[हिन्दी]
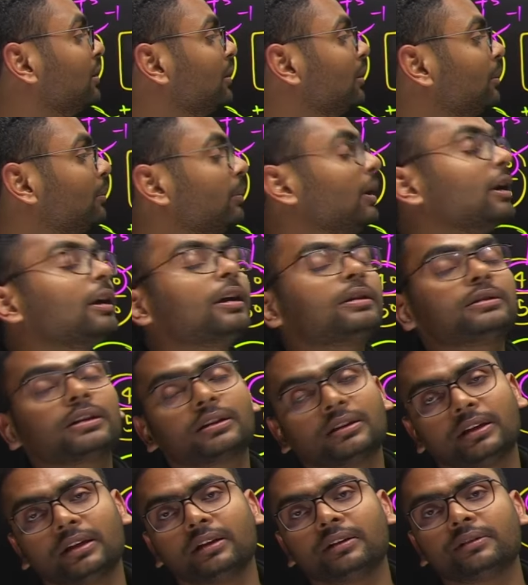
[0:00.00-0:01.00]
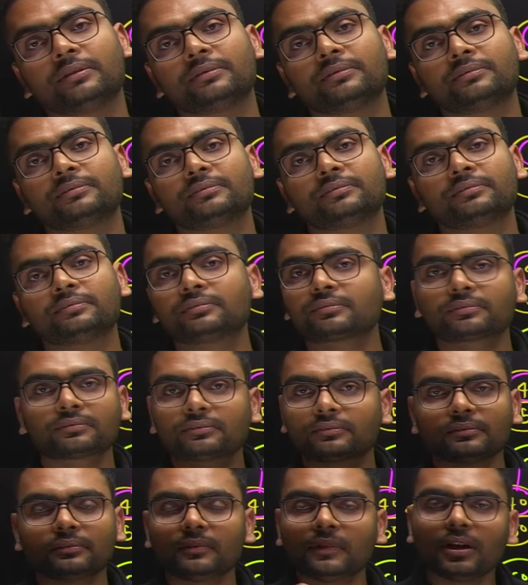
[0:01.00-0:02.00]
पे कर सकते हैं
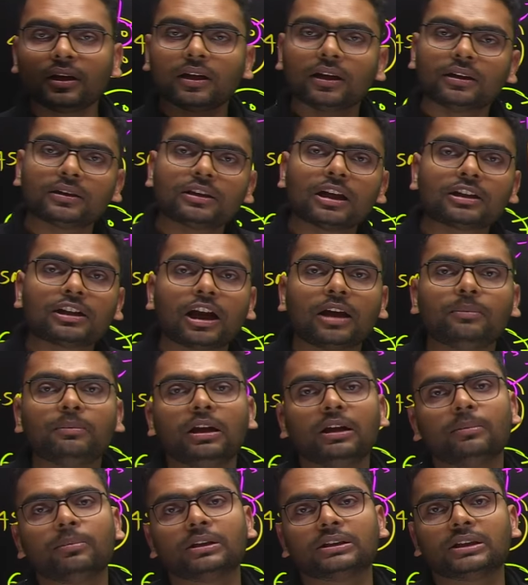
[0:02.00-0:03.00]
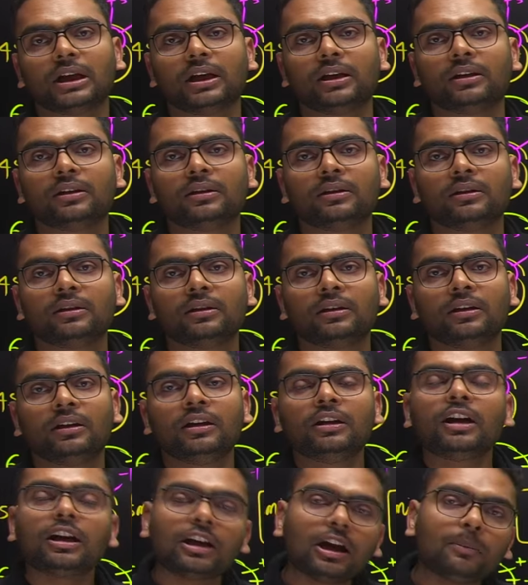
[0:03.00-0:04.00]
इतना टाइम नहीं बचा
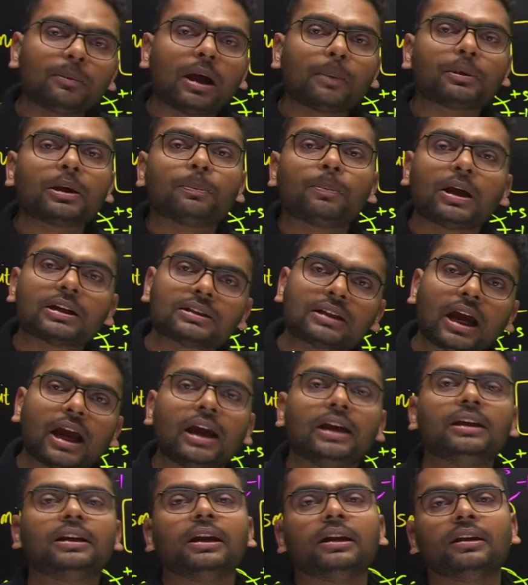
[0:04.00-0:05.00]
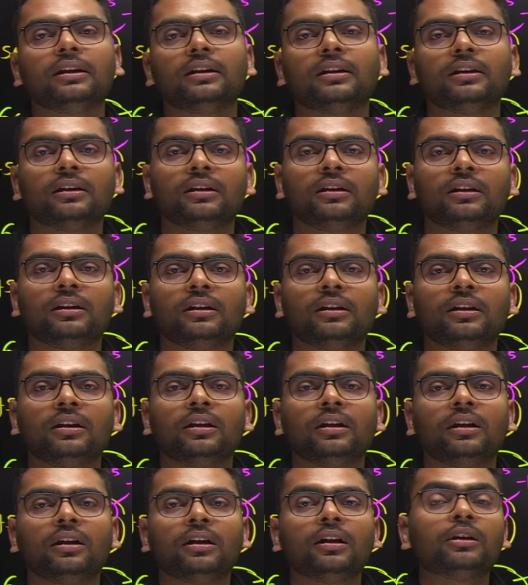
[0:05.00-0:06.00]
इतना टाइम आपके पास है ही नहीं
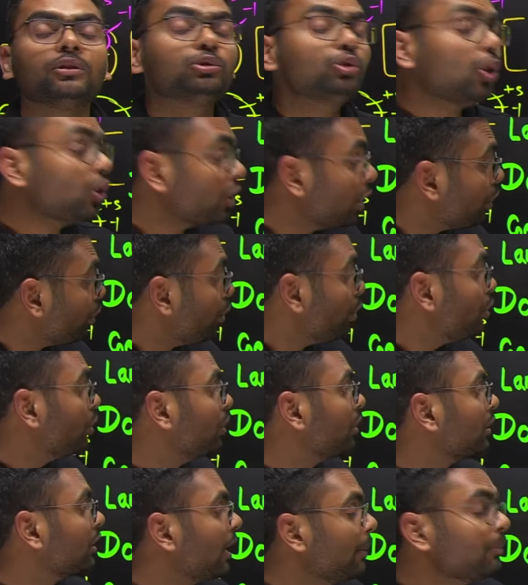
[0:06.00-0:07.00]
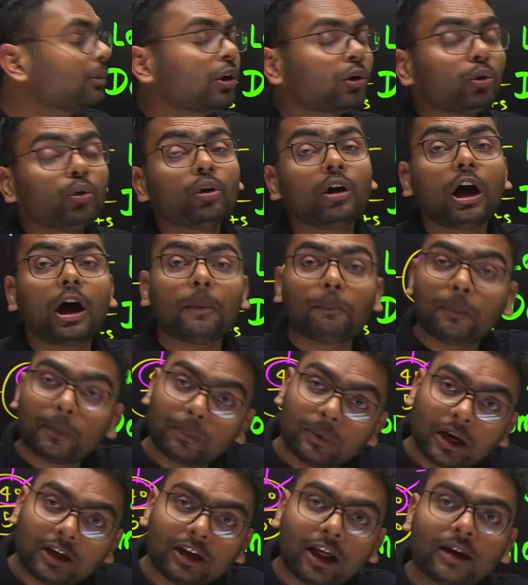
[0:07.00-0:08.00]
जो करो कम करो आप
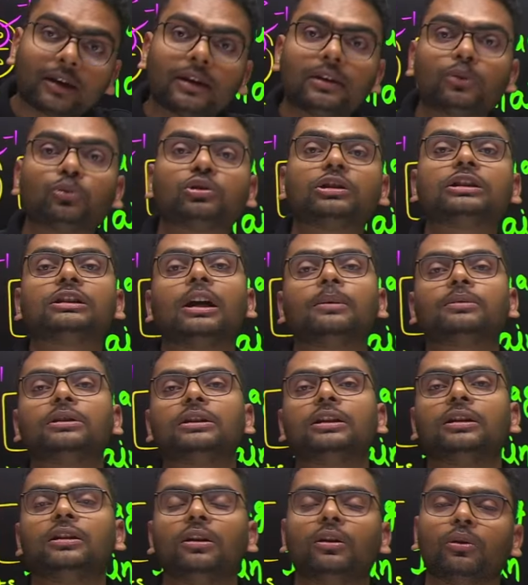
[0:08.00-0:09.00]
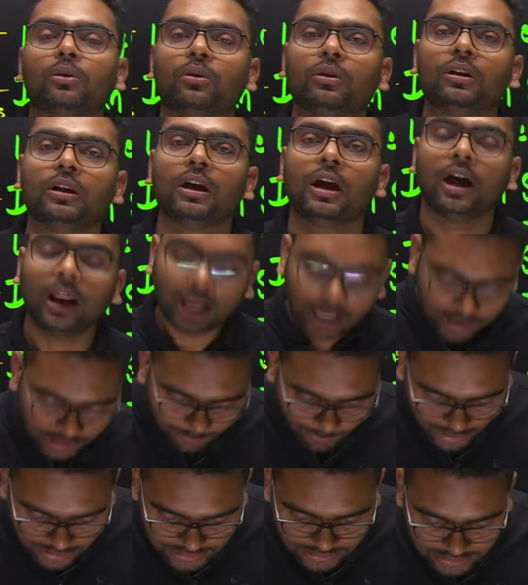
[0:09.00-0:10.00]
अपना टारगेट उस हिसाब से सिद्ध करो हालांकि
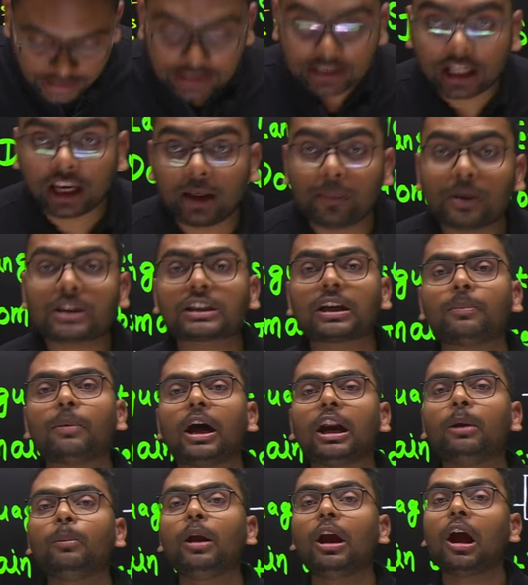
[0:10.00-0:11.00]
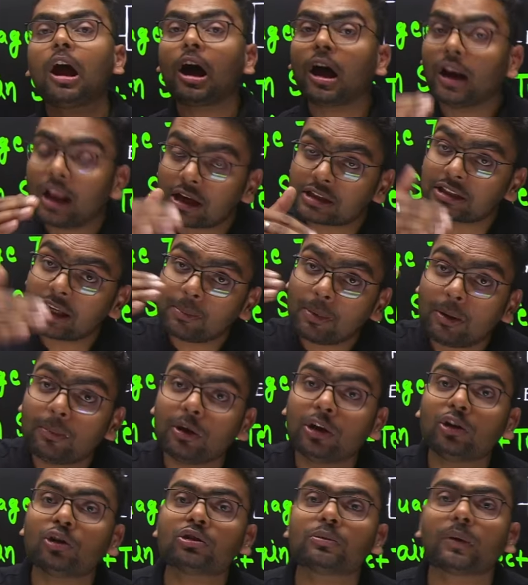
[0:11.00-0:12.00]
मैं इसके सिलेबस के बारे में अलग से भी
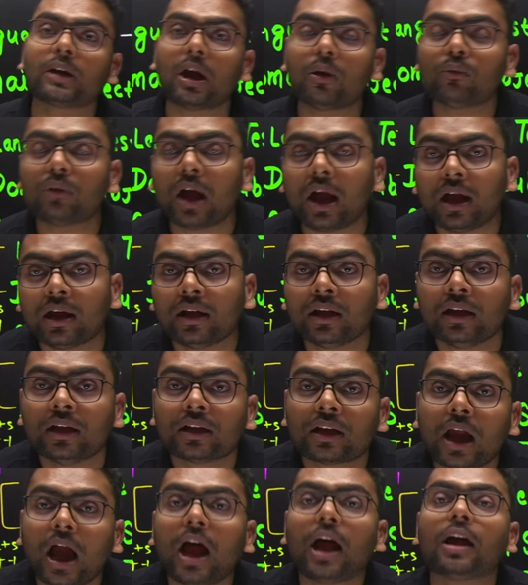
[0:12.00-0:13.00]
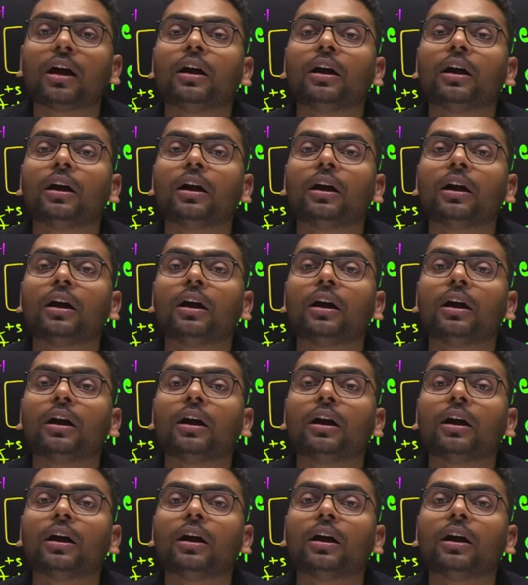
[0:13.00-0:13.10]
वीडियोज बनाऊंगा कि हाँ